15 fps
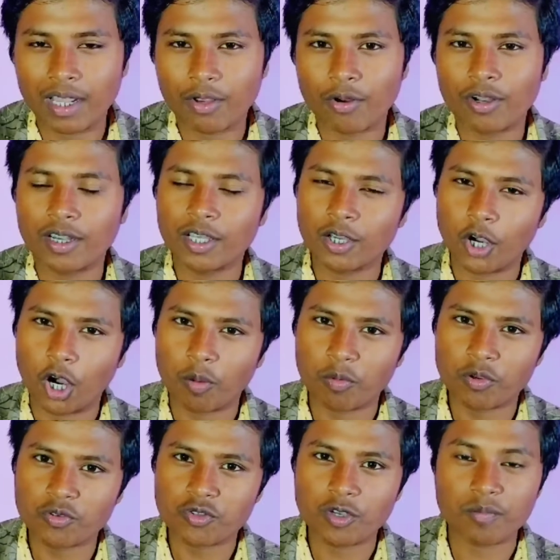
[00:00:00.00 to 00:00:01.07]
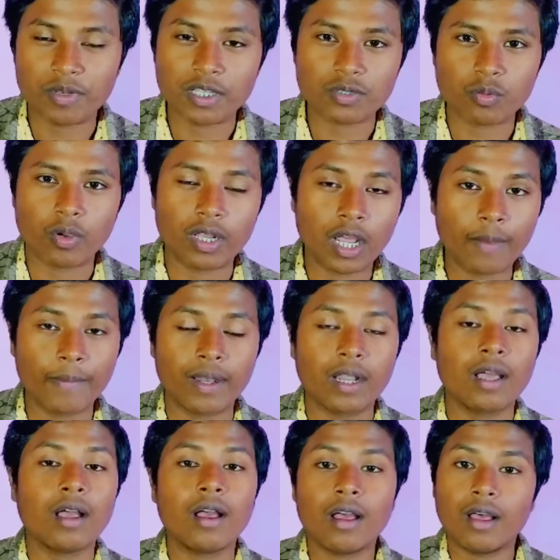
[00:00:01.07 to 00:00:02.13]
বেলাইকনটি অবশ্যই প্রেস করে রাখবেন
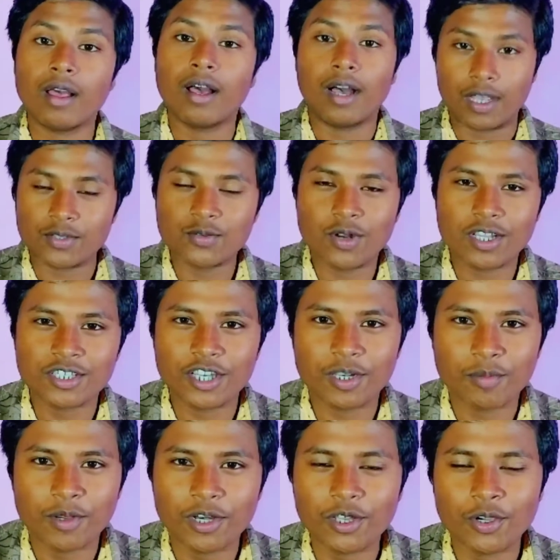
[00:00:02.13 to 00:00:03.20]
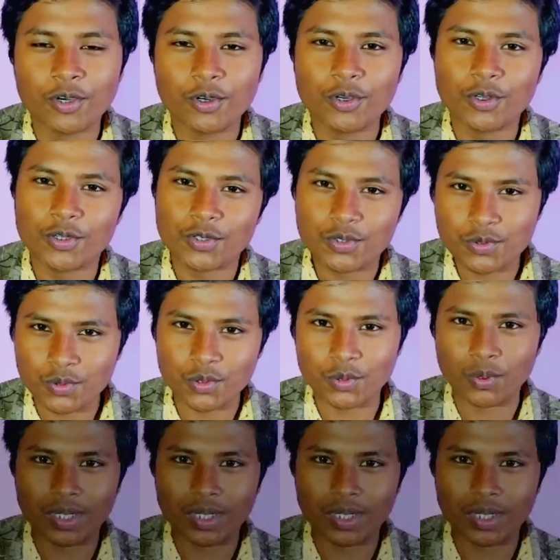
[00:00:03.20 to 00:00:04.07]
আসুন আজকের ভিডিও শুরু